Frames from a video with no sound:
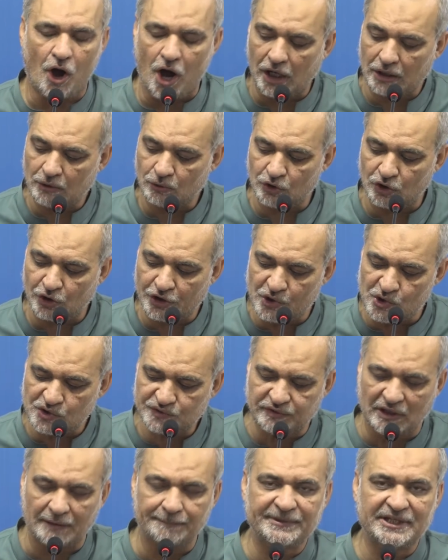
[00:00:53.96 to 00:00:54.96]
और उन्होंने
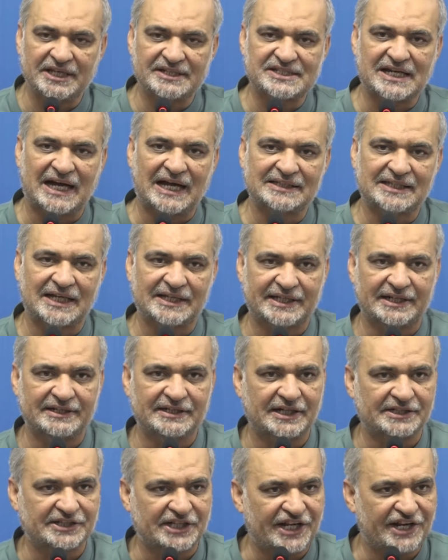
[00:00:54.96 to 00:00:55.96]
उस वक्त भी ये चाहता कि
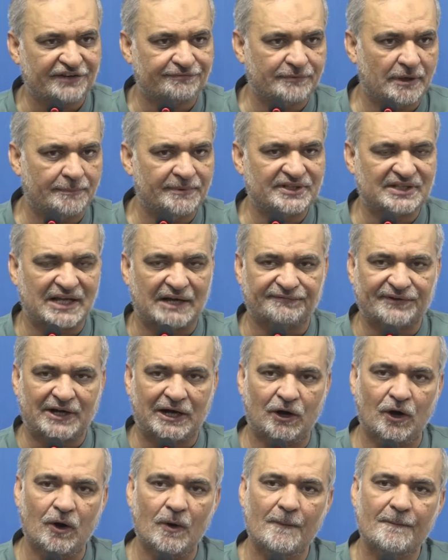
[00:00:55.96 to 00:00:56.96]
इनके टैरिफ में भी इजाफा
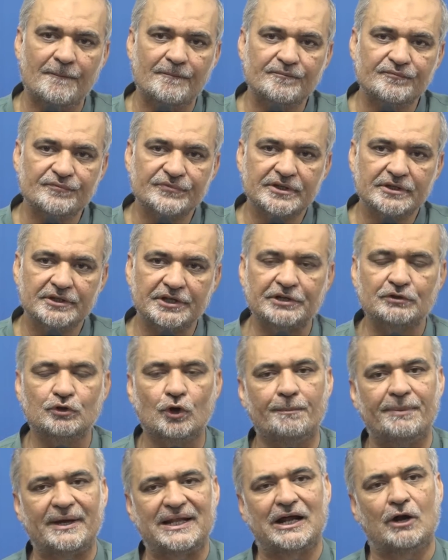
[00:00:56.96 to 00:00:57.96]
हो
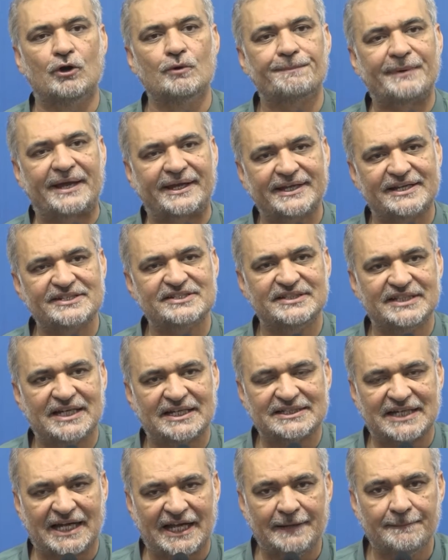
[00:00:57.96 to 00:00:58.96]
इनको बेल आउट पैकेज
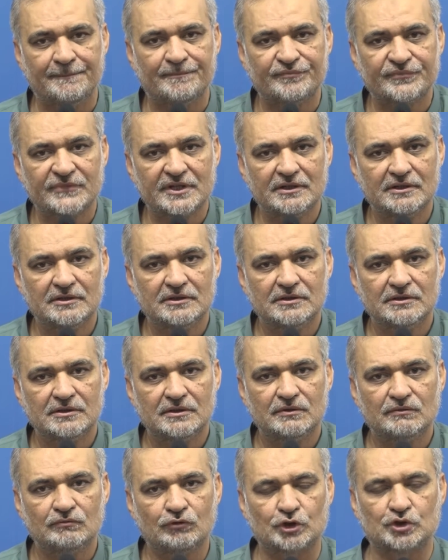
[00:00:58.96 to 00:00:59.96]
दिया जाए
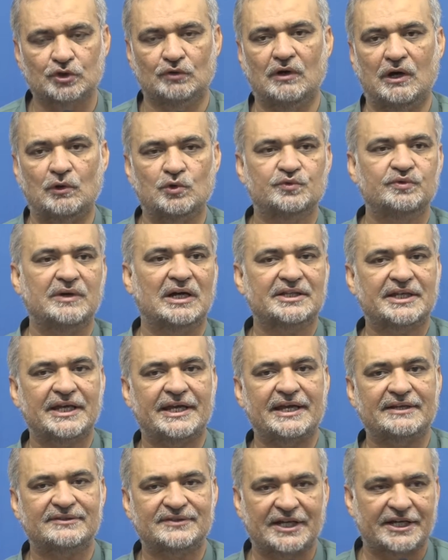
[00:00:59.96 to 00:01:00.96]
वो तो उस वक्त
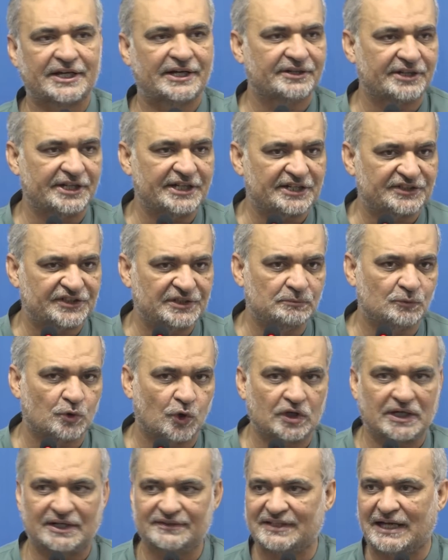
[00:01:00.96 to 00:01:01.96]
के एक सेक्रेटरी नसीम
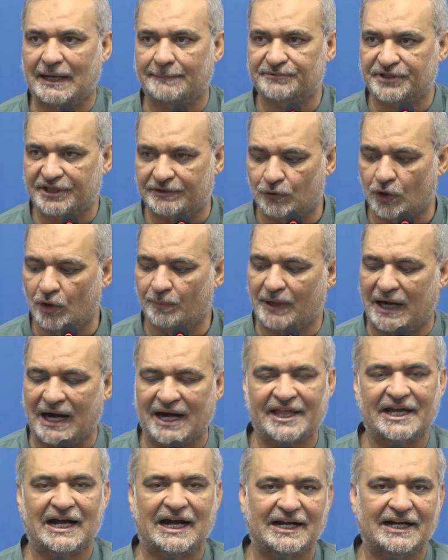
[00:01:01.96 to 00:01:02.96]
खोकर साहब थे वो
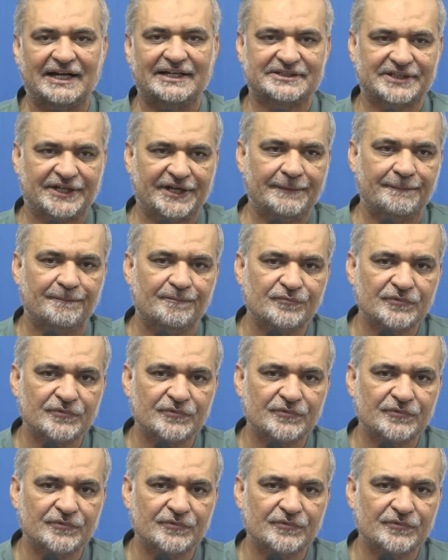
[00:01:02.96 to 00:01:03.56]
आड़े आ गए थे